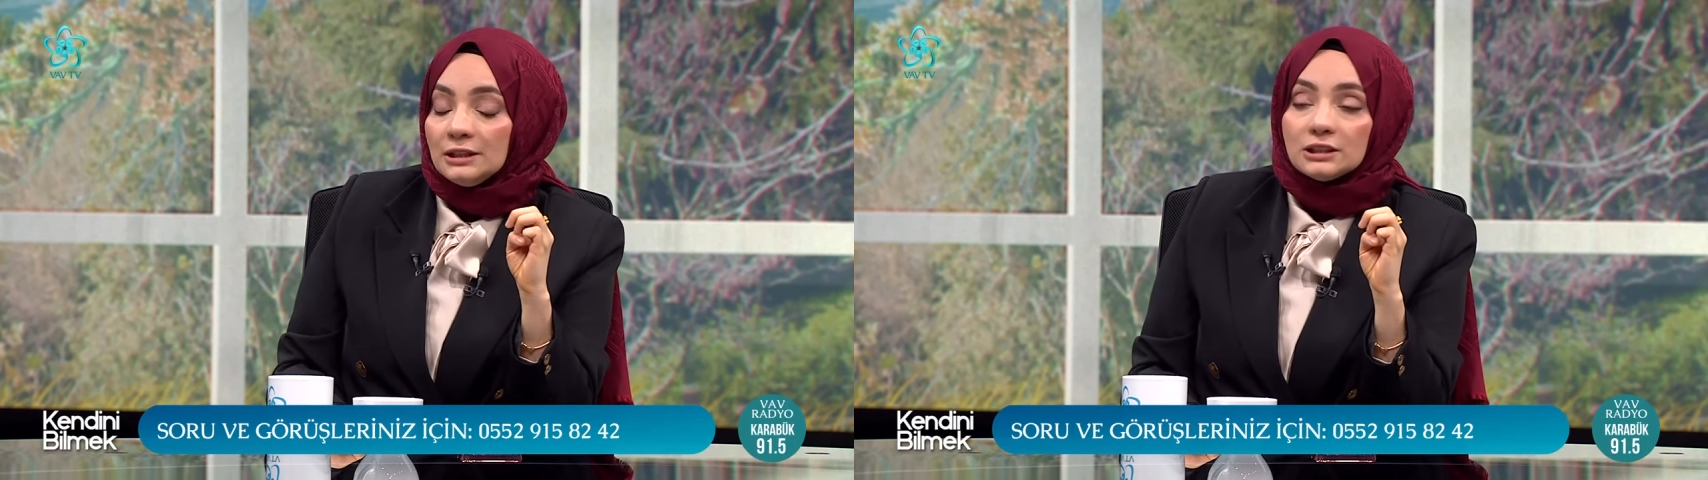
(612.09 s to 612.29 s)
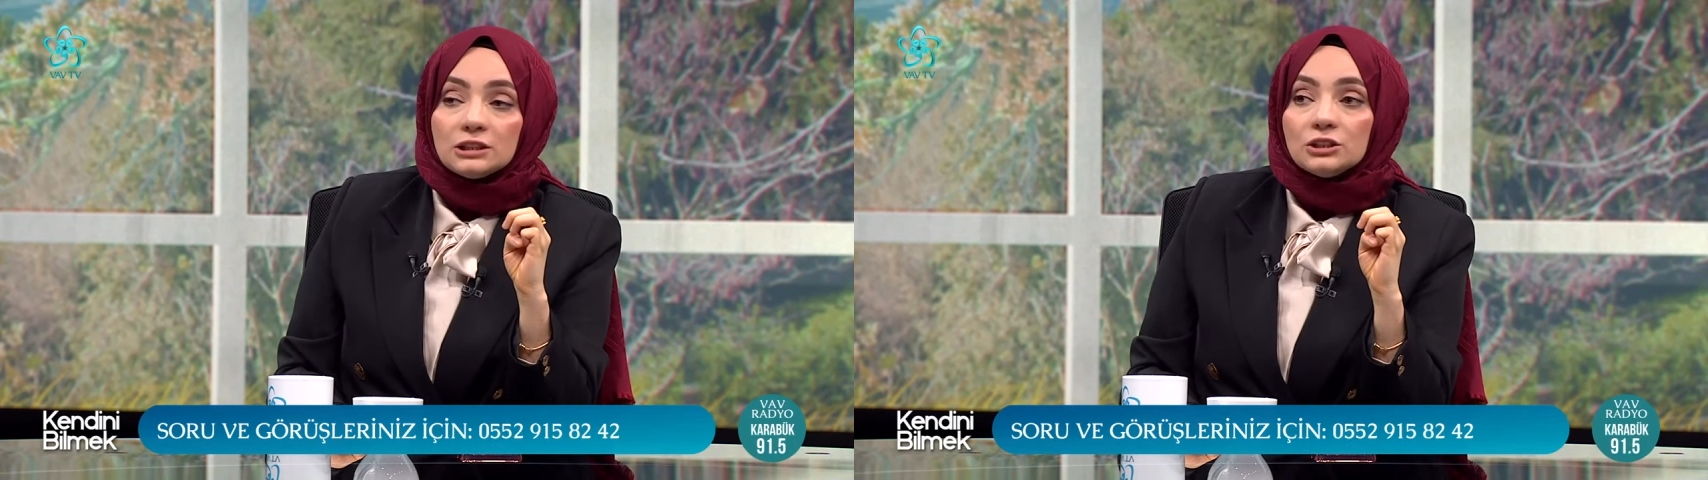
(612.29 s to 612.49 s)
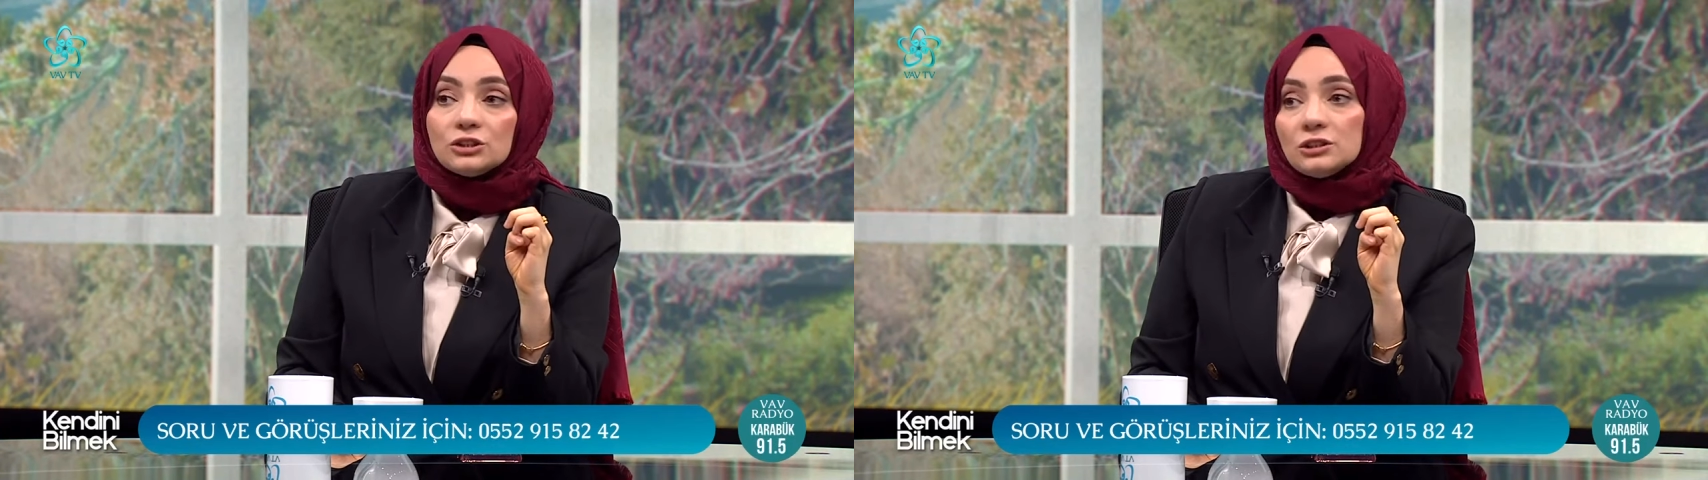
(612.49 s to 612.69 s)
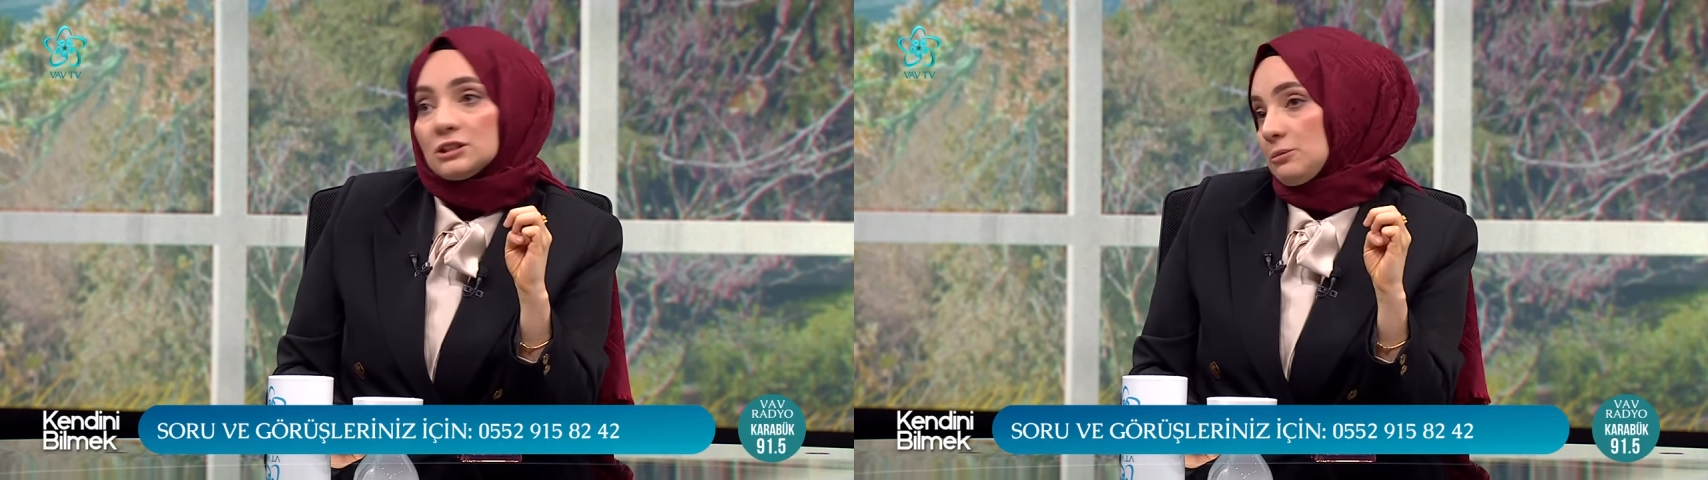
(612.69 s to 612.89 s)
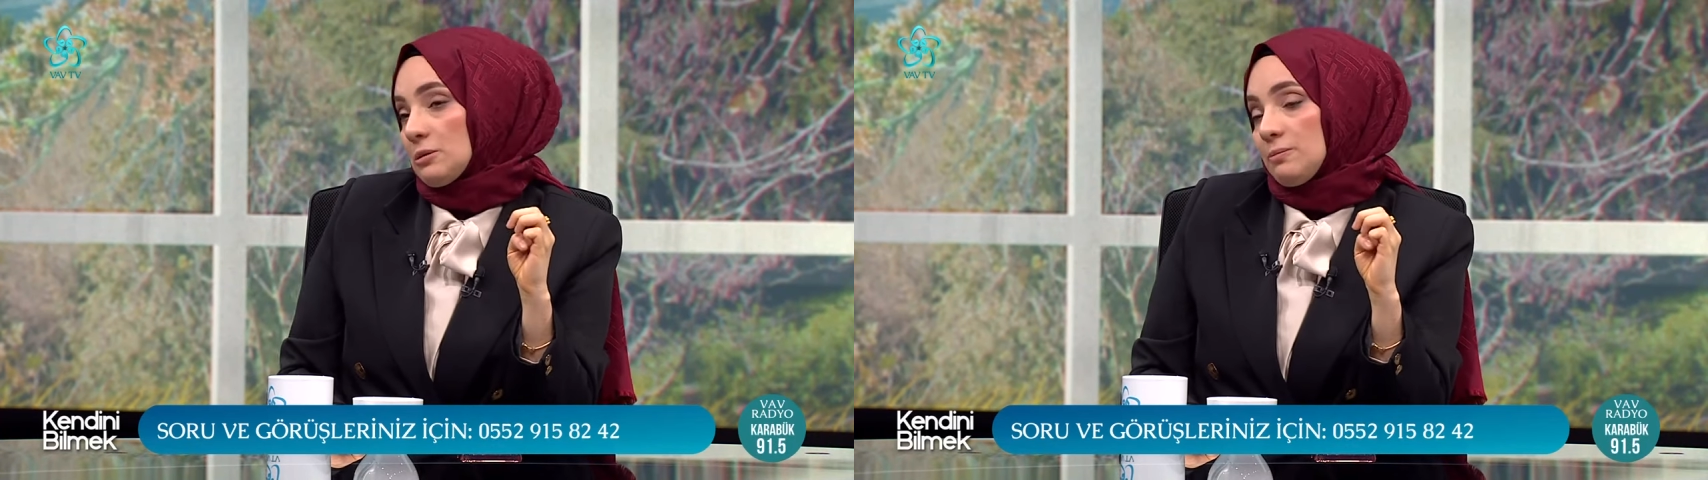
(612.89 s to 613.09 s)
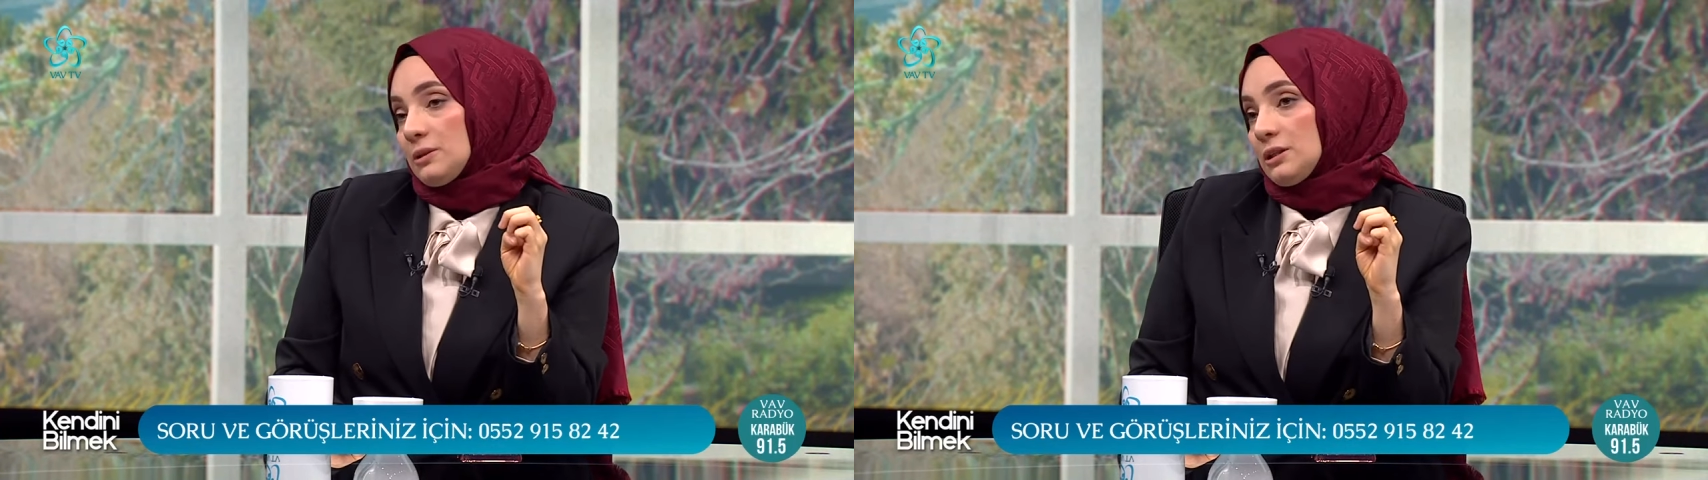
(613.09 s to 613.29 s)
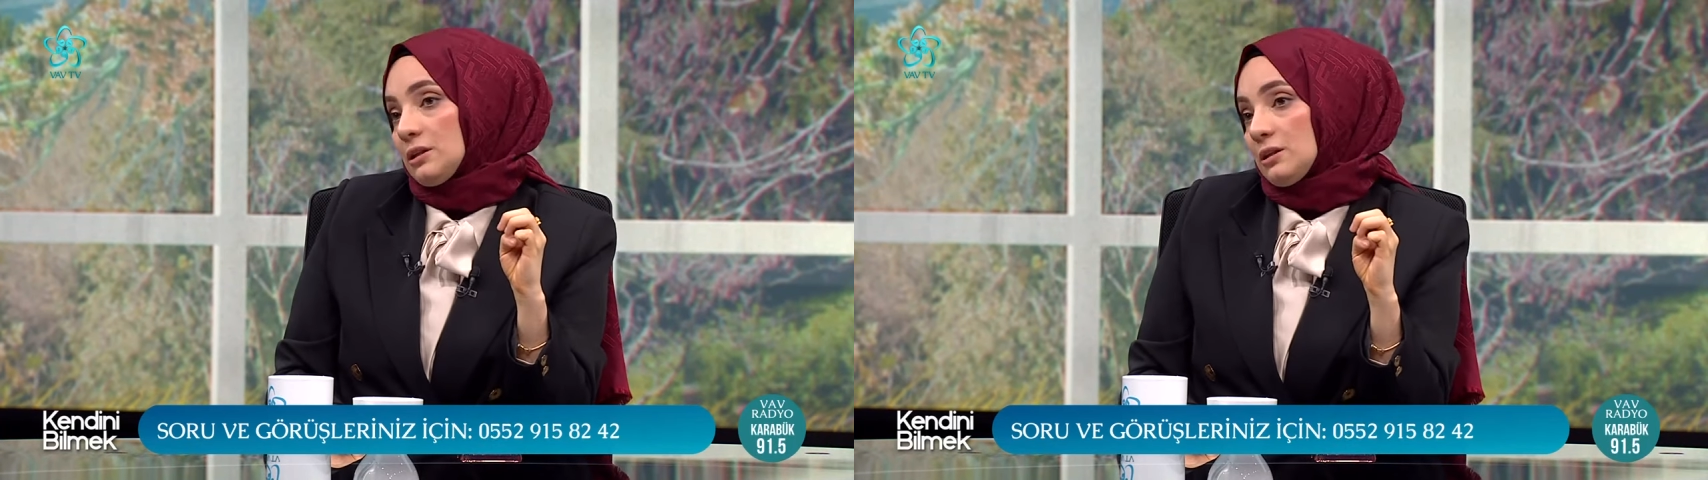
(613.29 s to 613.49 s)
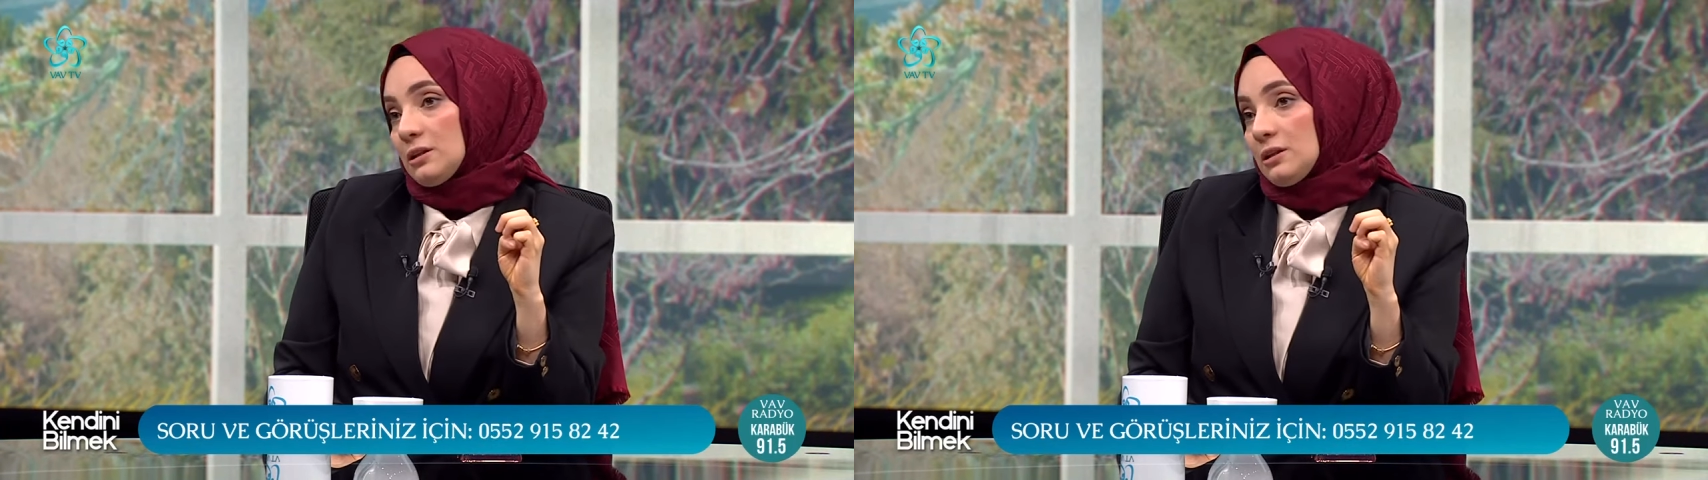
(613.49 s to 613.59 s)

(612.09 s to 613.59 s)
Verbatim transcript: yıkıcı sebeplere